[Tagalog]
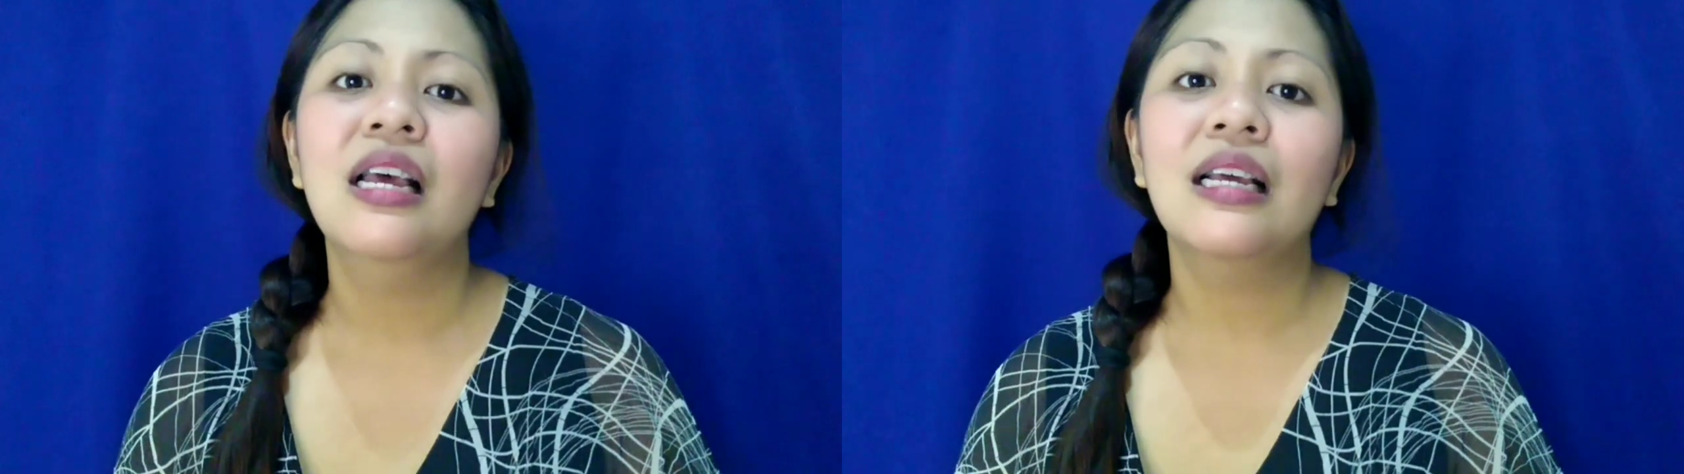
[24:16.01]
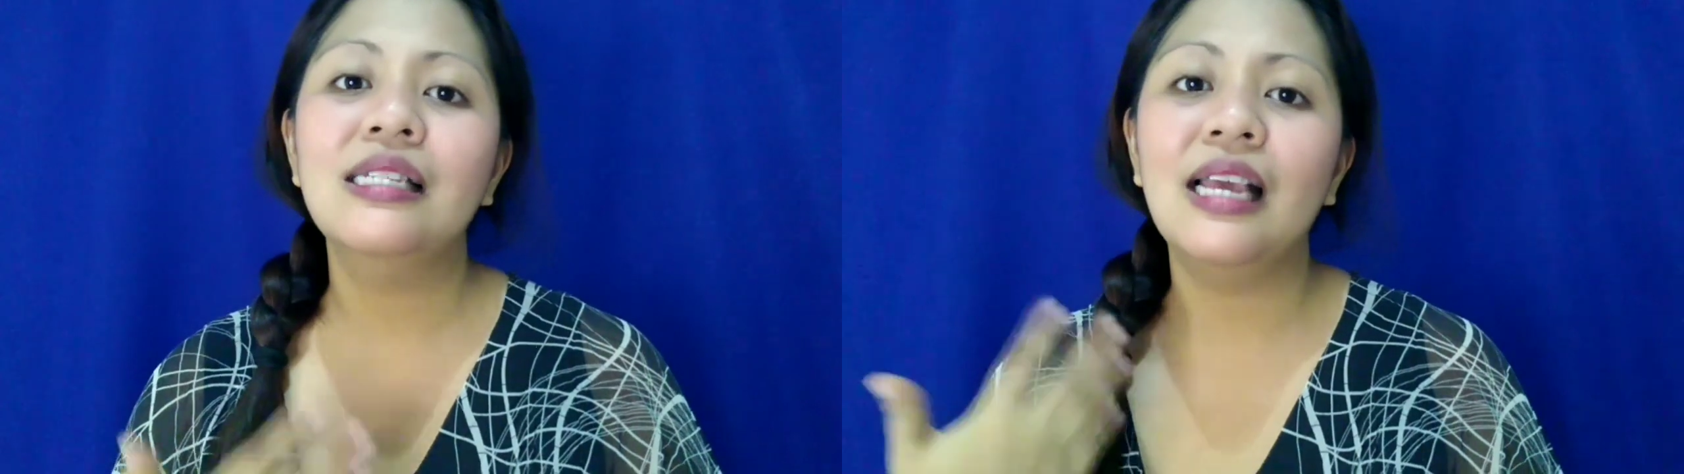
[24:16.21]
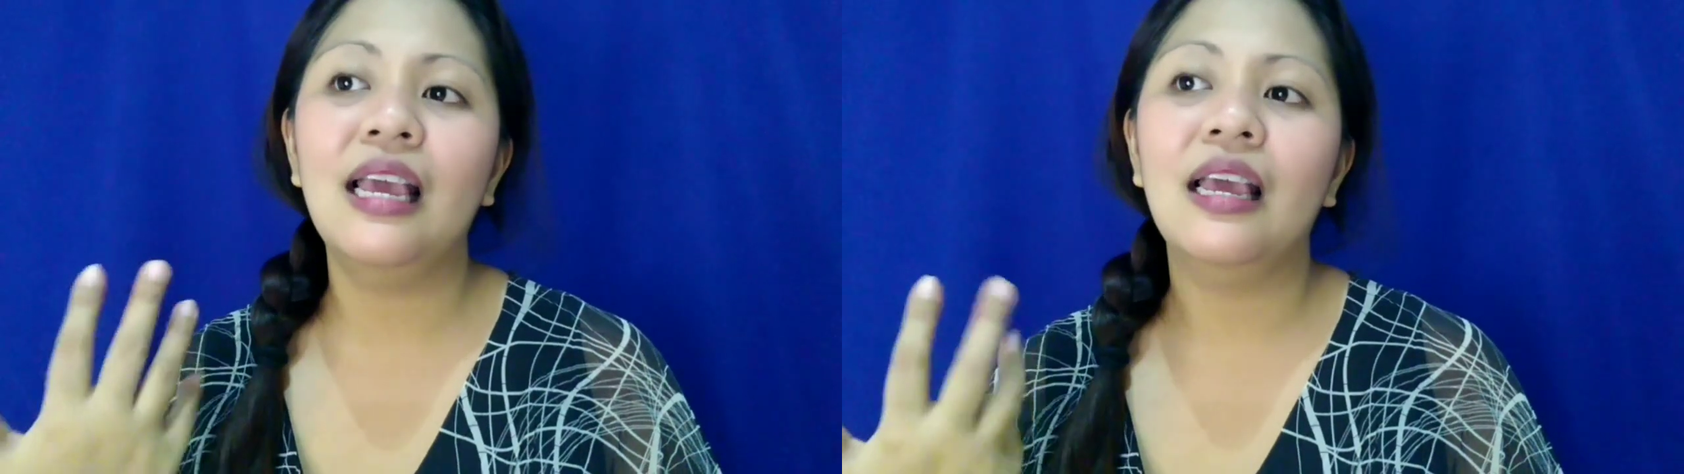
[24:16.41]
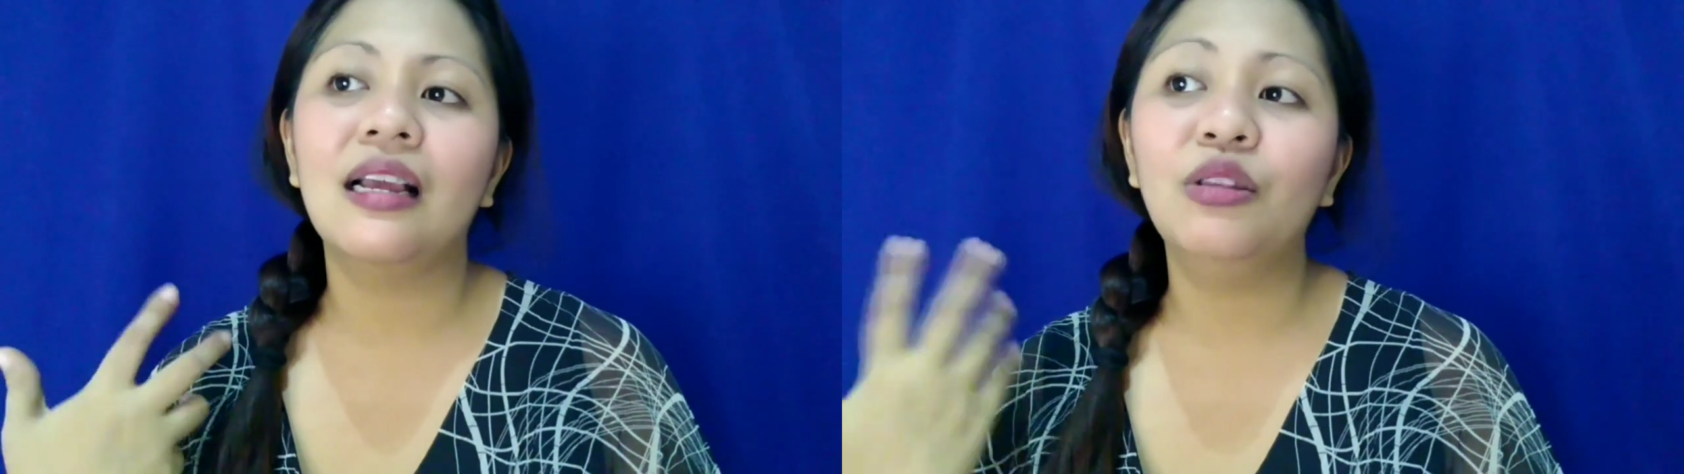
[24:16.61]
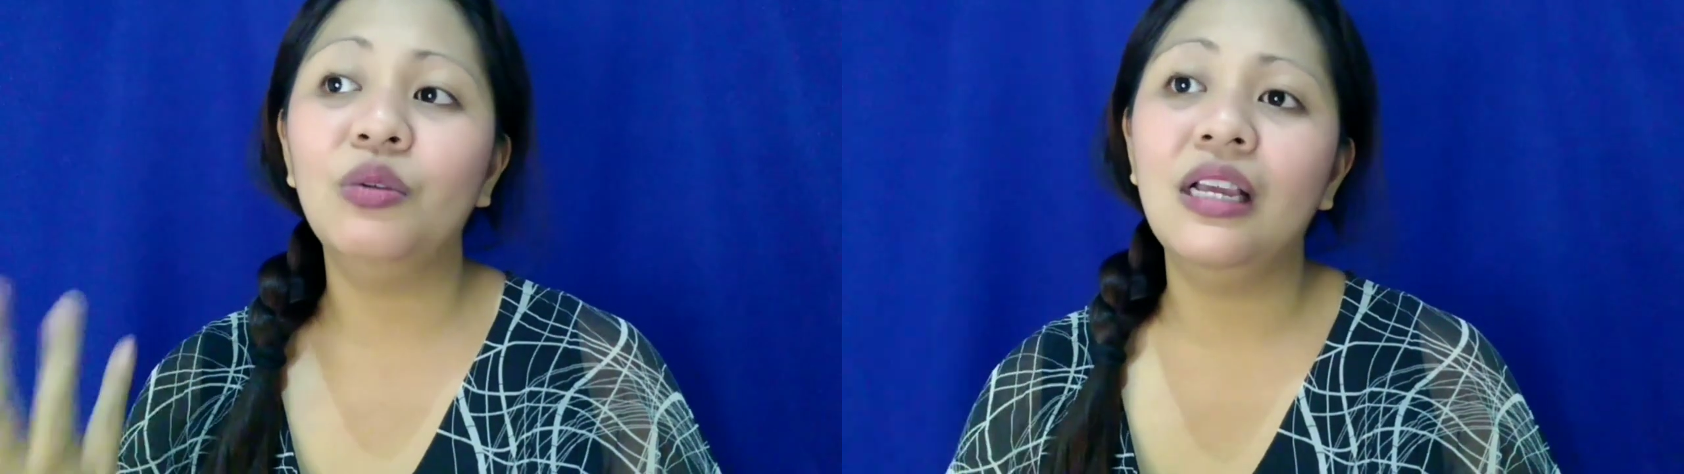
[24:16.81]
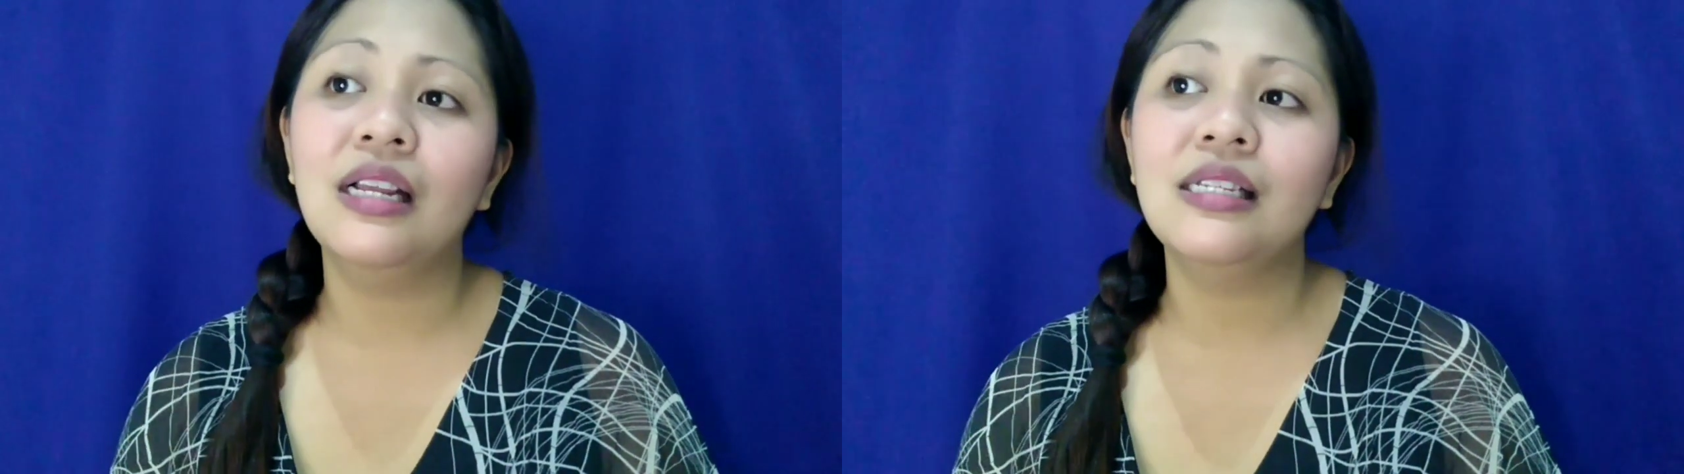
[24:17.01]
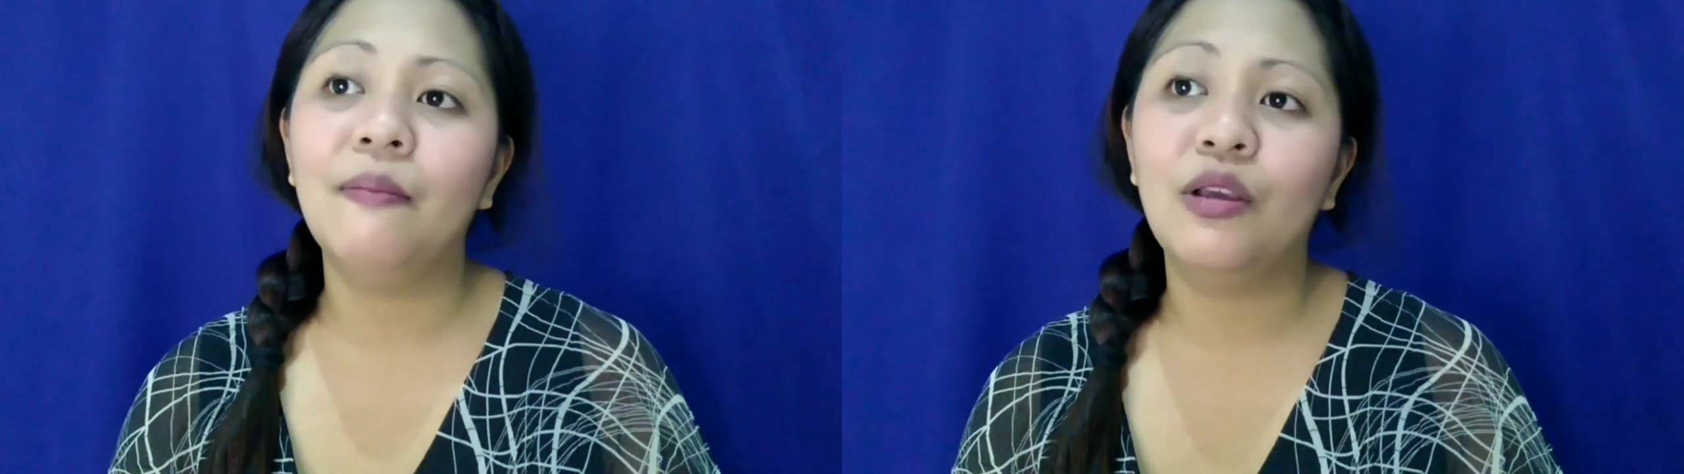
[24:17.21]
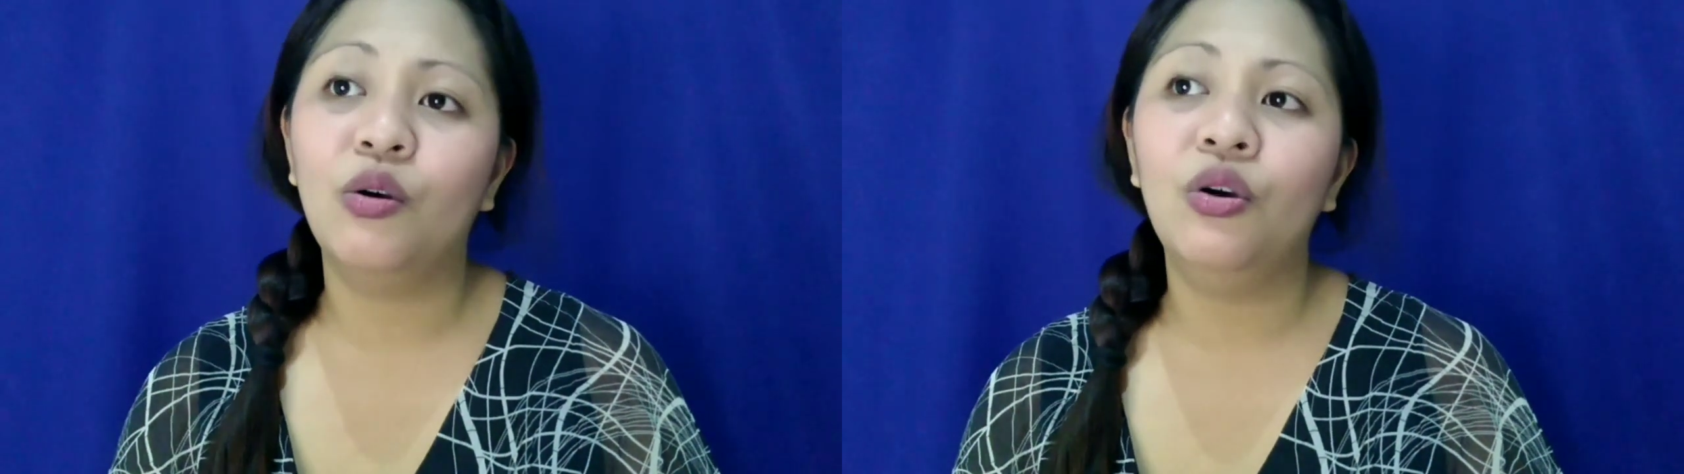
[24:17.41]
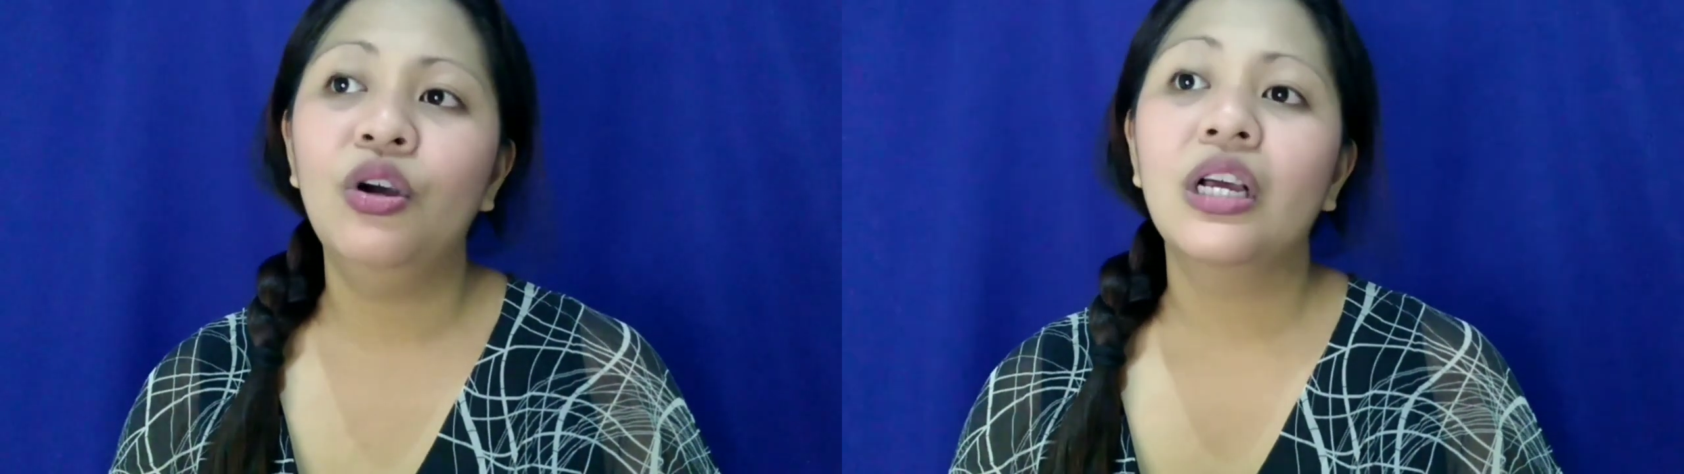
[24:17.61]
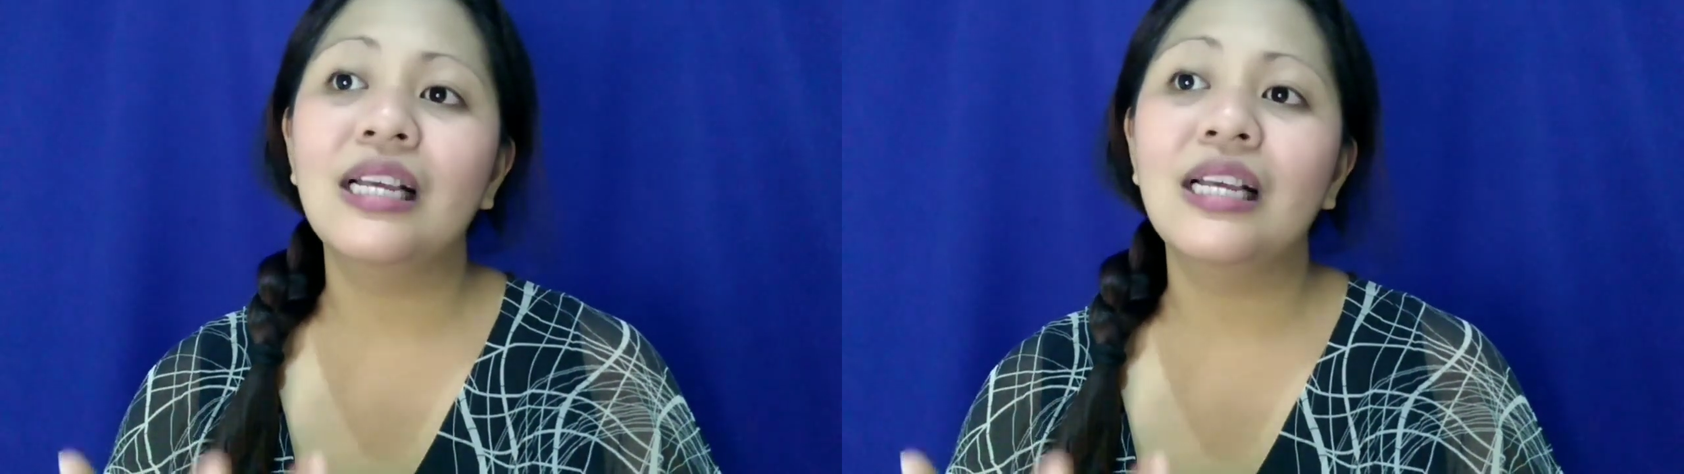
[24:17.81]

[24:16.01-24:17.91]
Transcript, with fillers: Kasi, katulad nga ng sabi ko,